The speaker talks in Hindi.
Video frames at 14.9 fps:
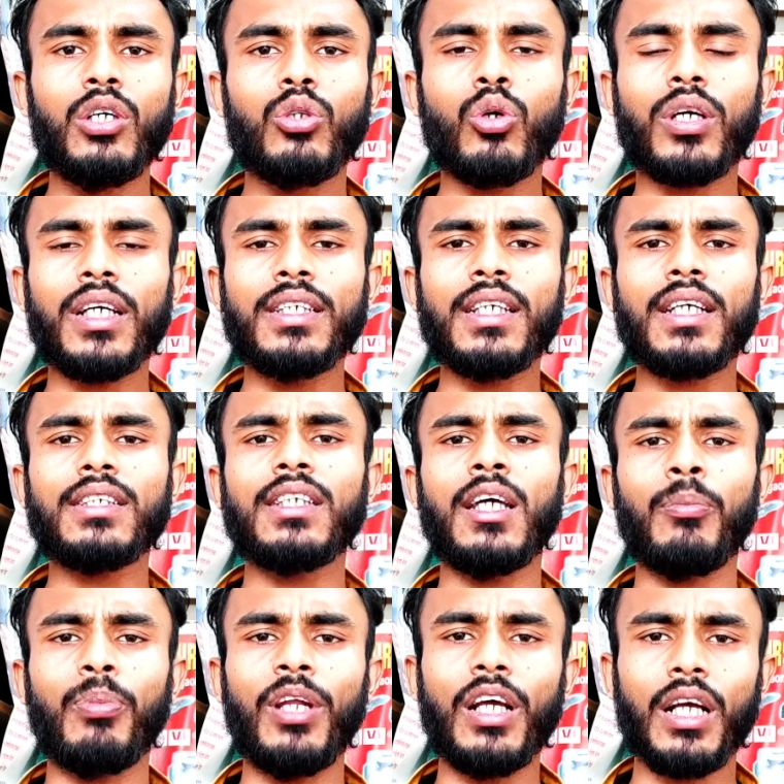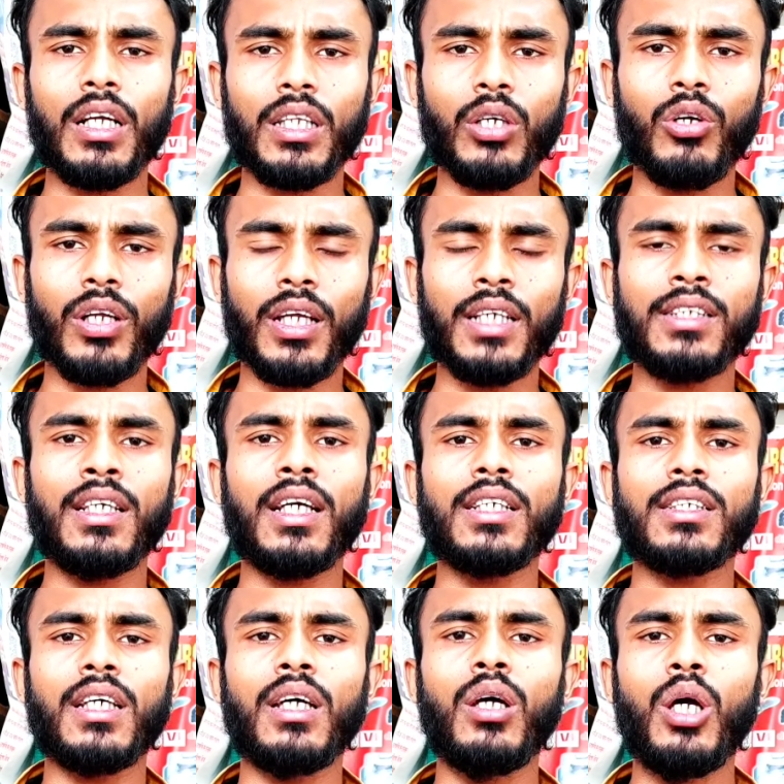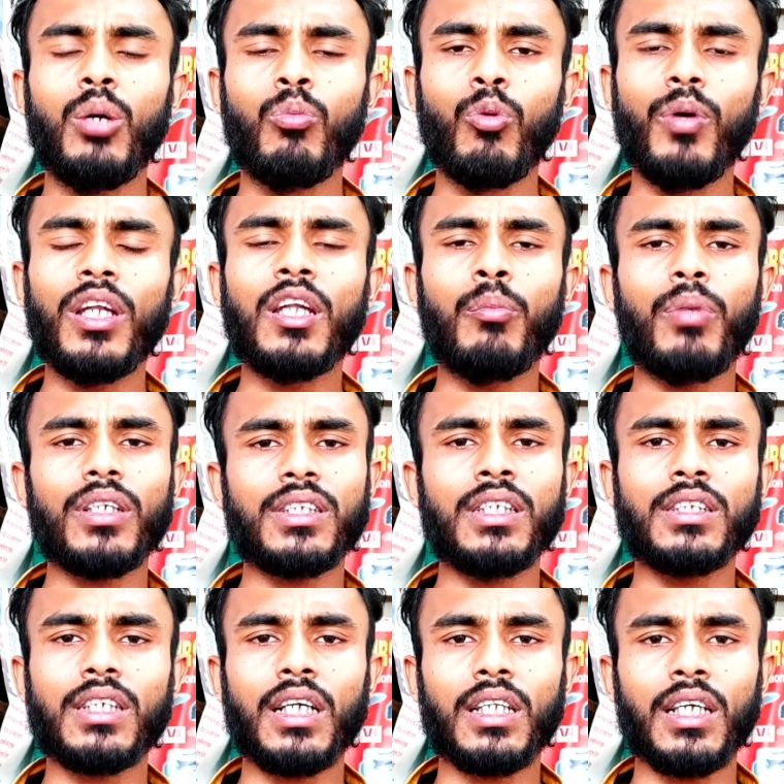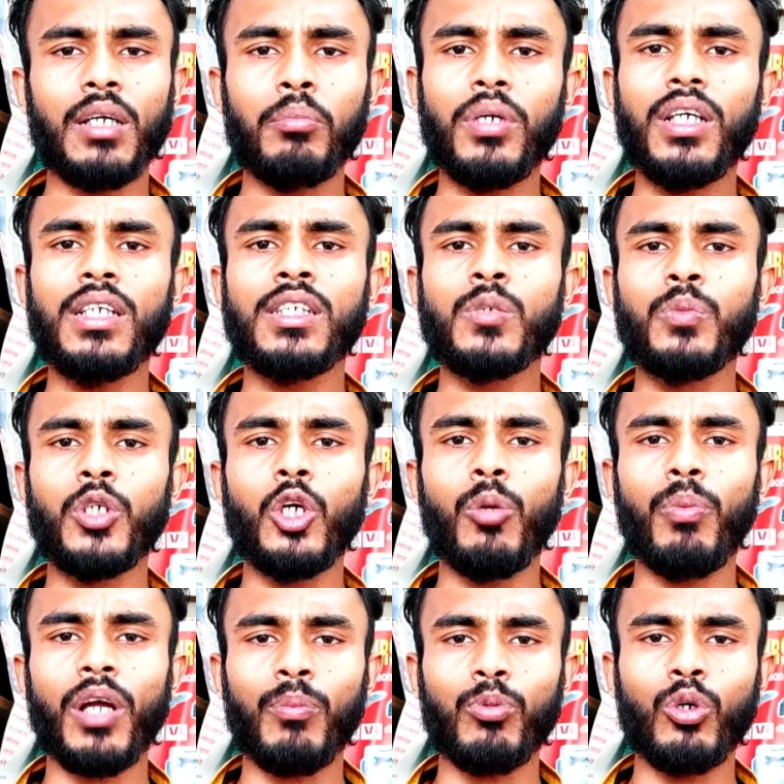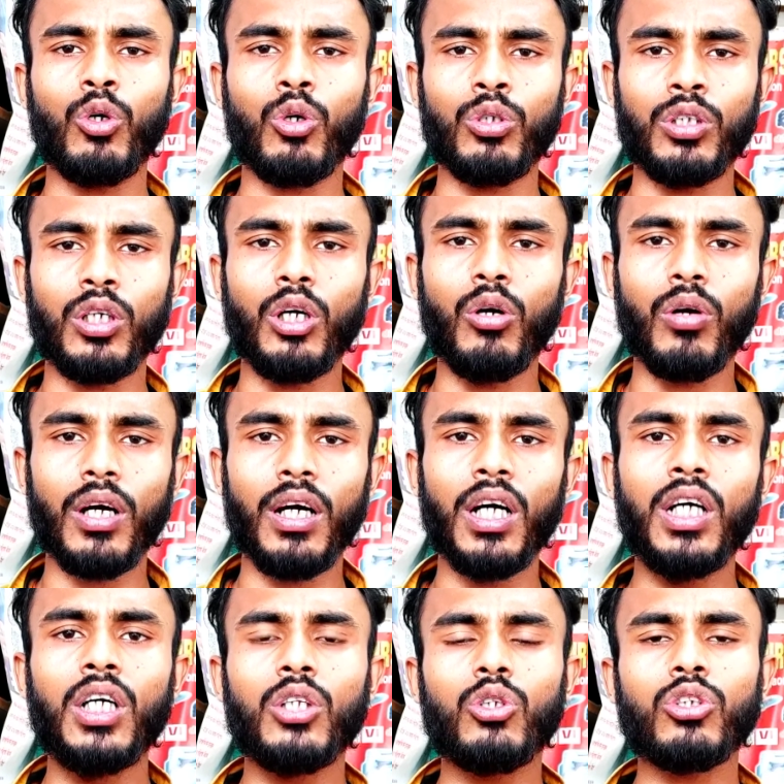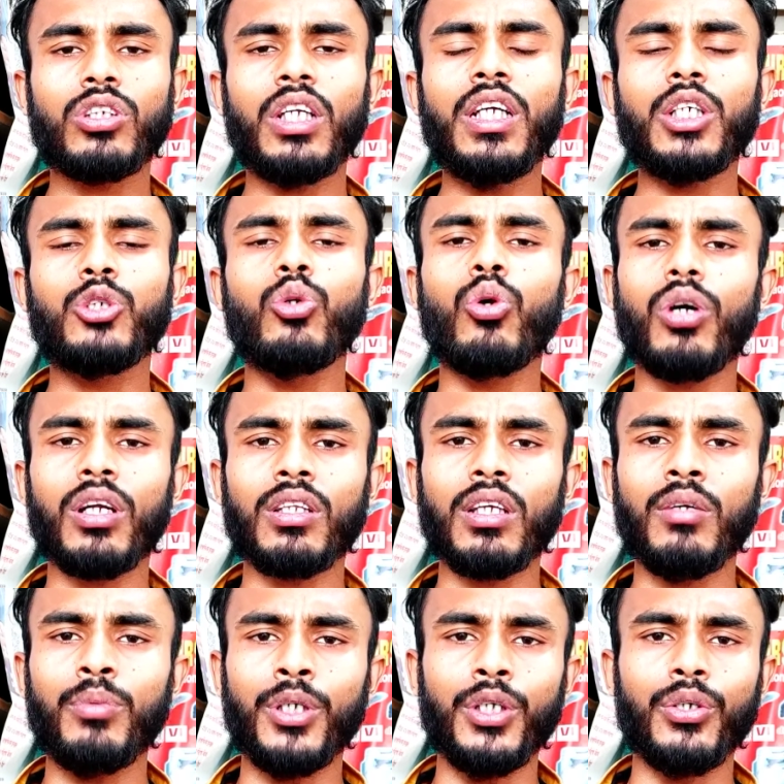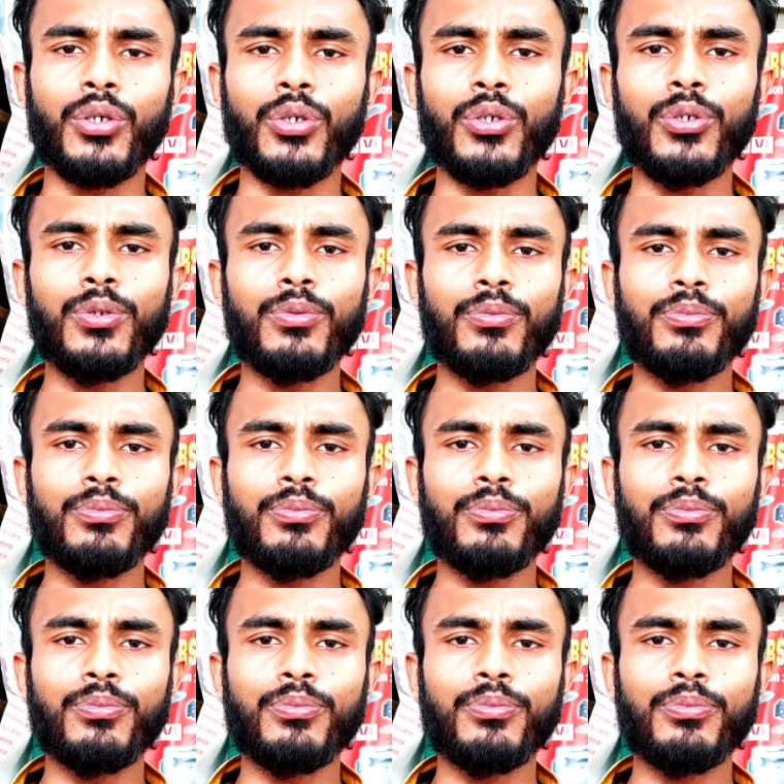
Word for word: तो कैसे कैसे अप्लाई करते हैं और कैसे कैसे मोबाइल नंबर चेंज करता है मैं इस वीडियो पर आप लोगों को दिखाऊंगा तो चलिए शुरू करते हैं वीडियो को